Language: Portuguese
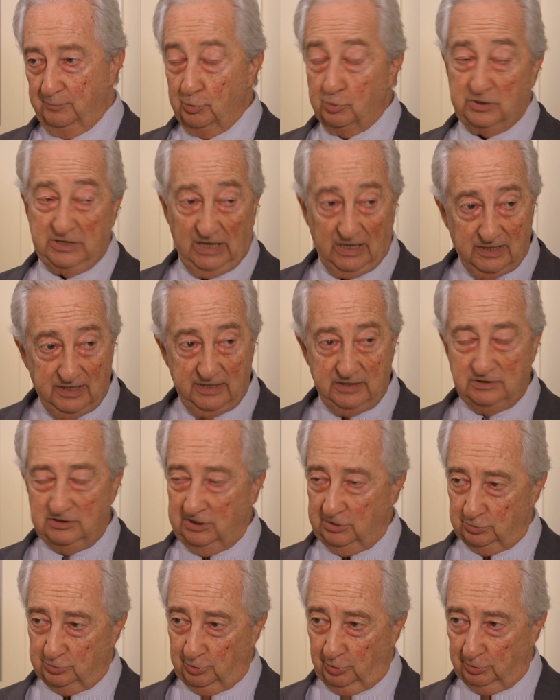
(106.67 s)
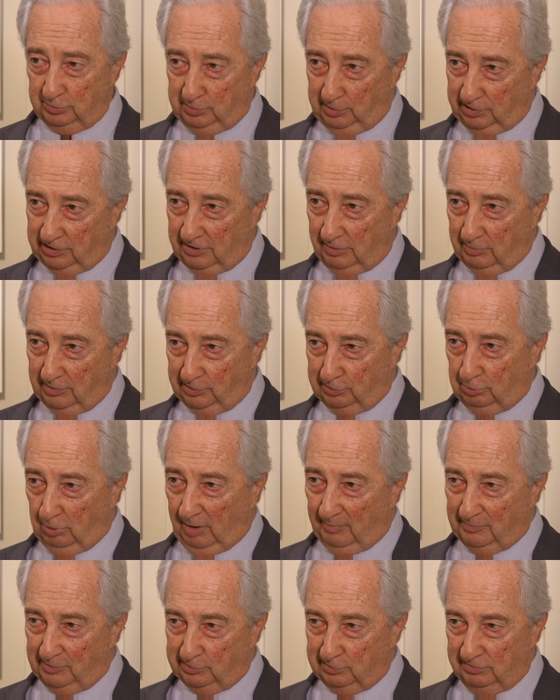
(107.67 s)
Porque a lei de introdução às
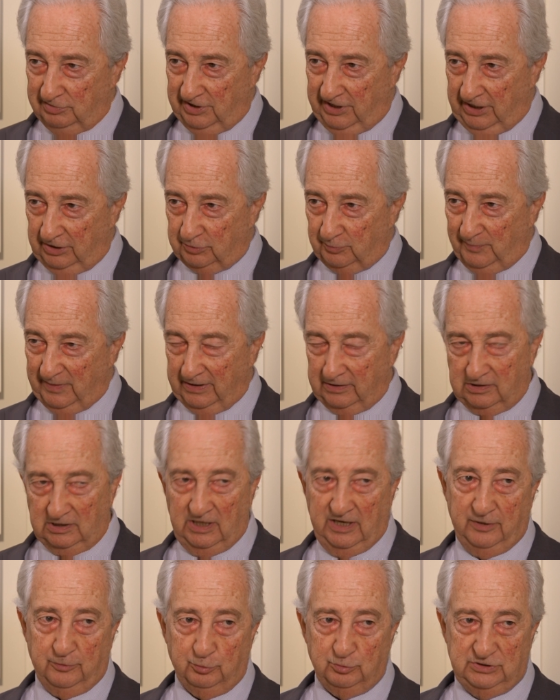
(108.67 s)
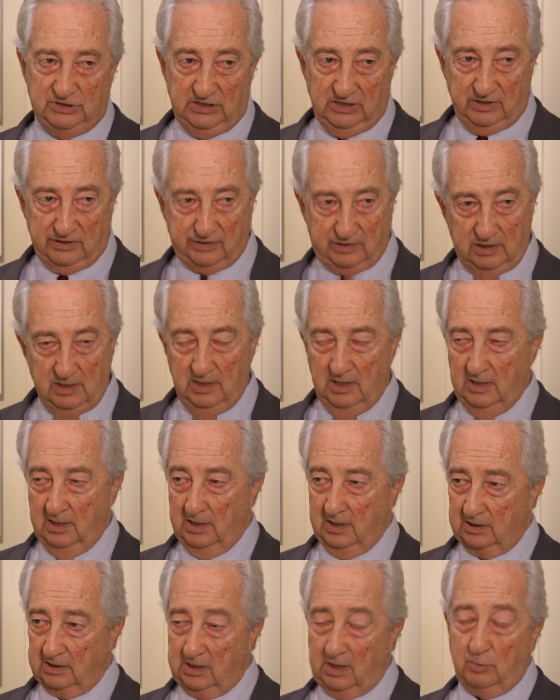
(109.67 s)
normas do direito brasileiro diz
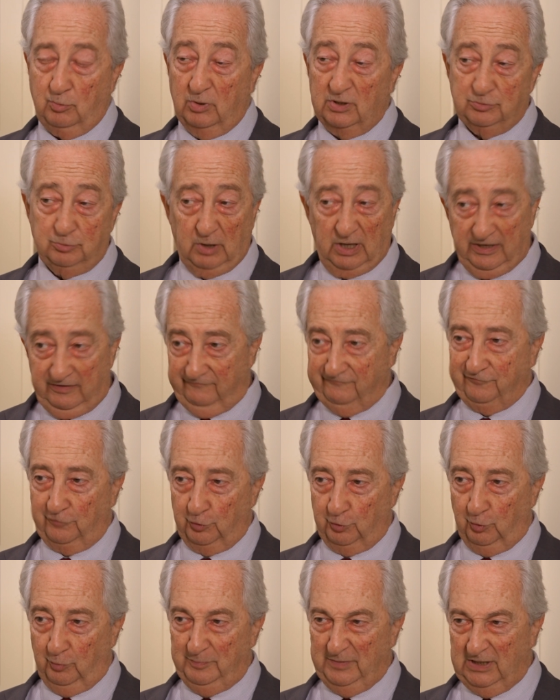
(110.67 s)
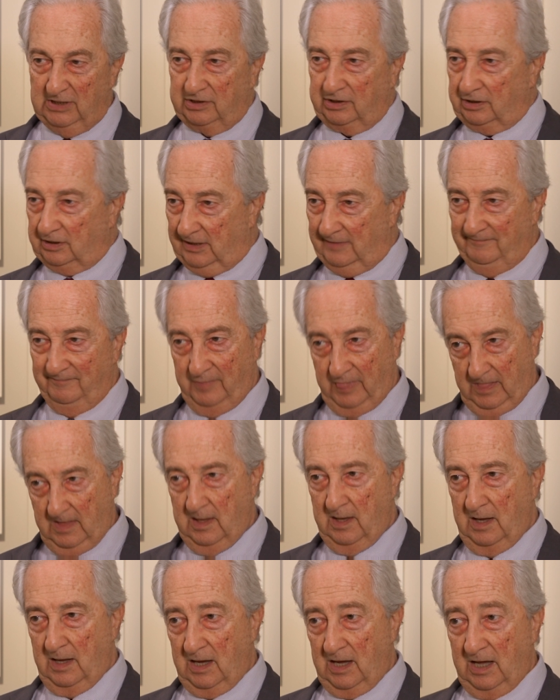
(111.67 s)
que, quando a lei for omissa,
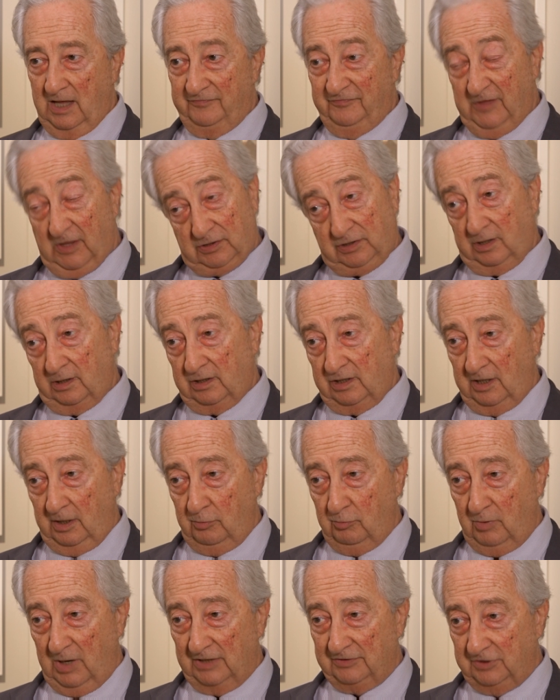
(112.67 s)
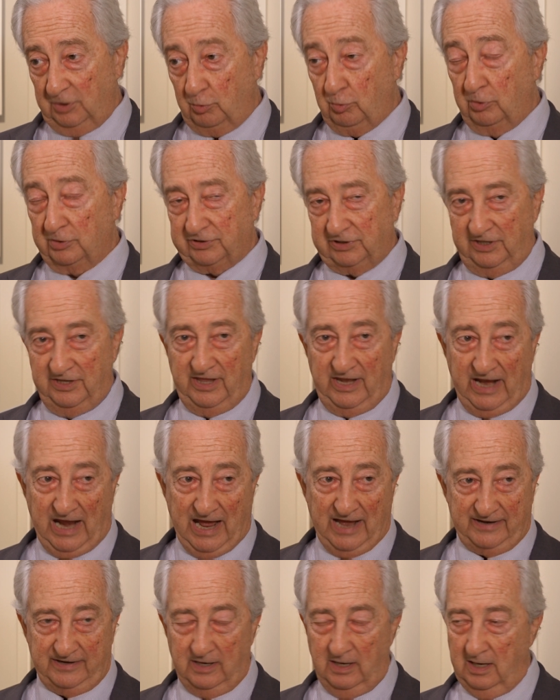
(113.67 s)
a decisão há de
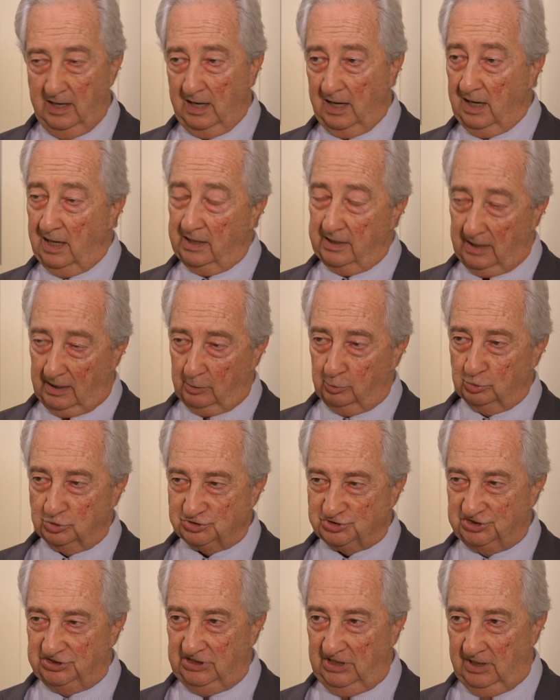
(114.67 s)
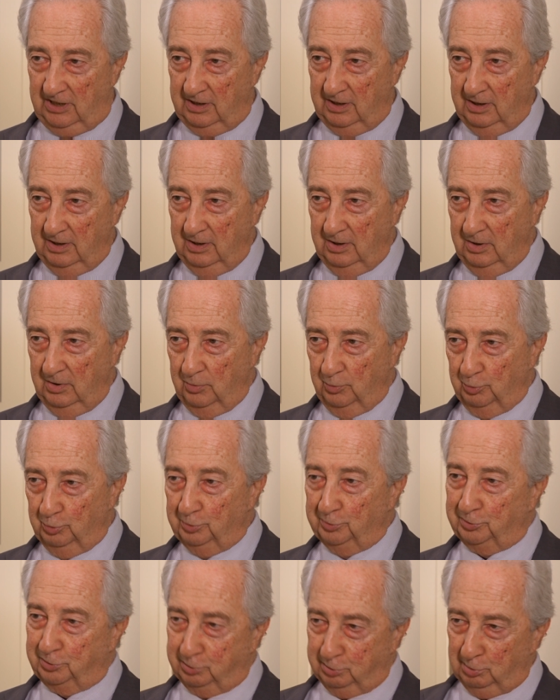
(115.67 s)
considerar analogia
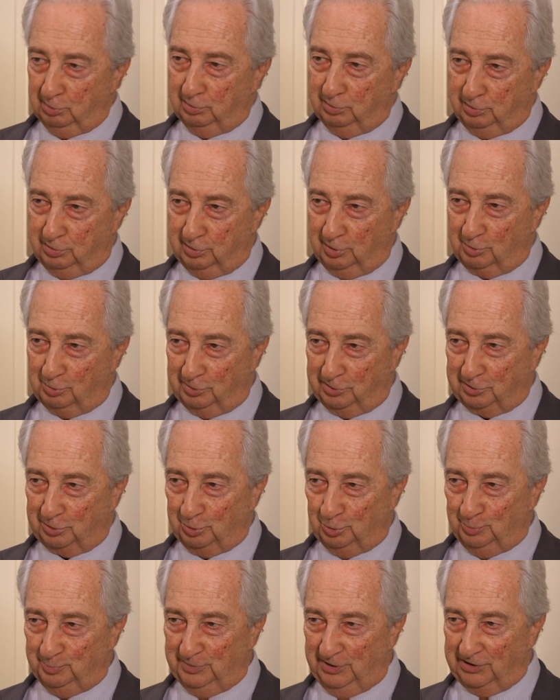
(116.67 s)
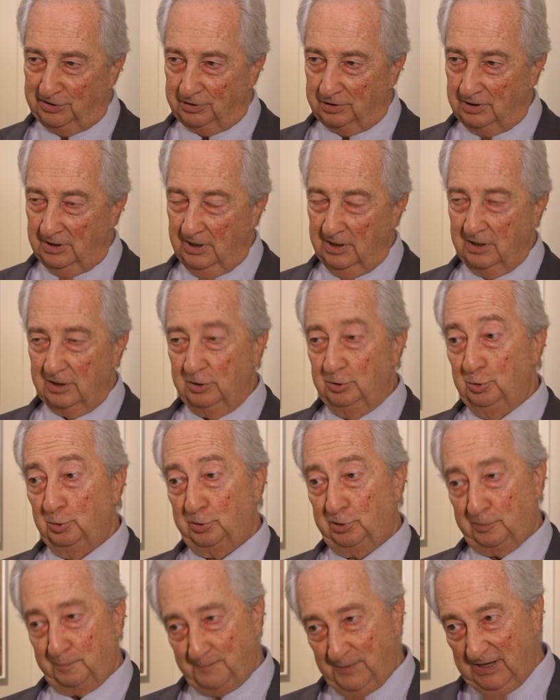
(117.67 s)
os usos e costumes e
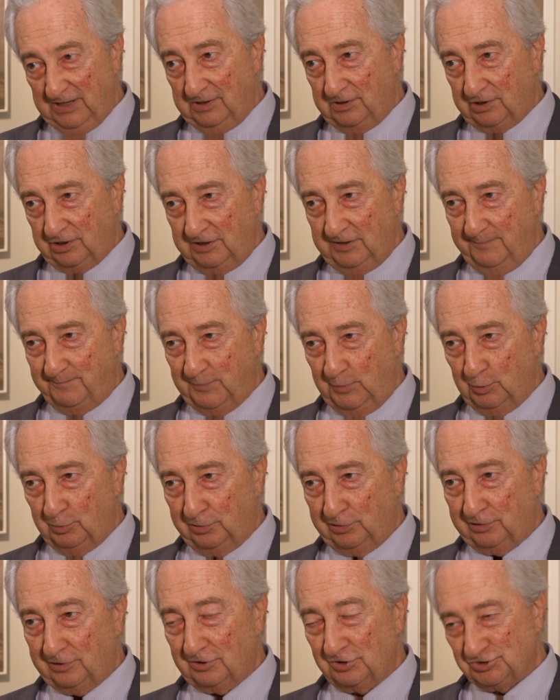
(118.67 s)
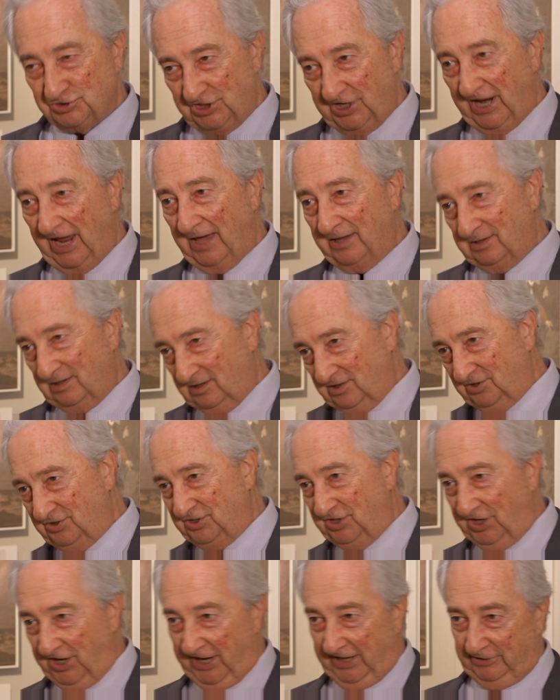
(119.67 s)
os princípios gerais de
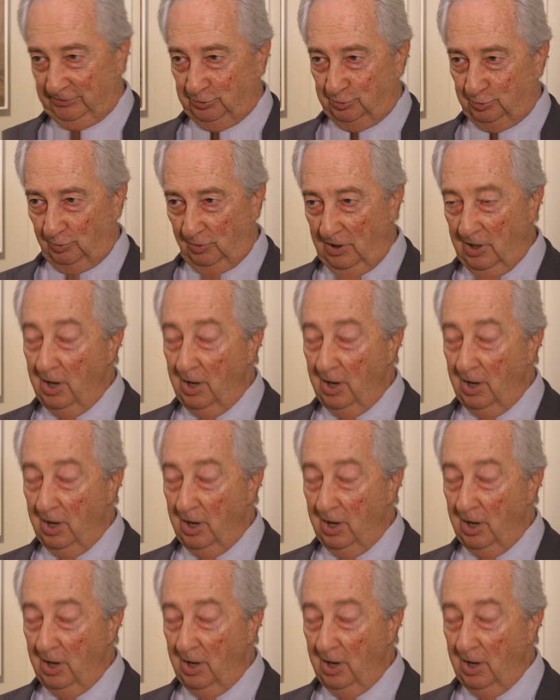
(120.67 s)
direito.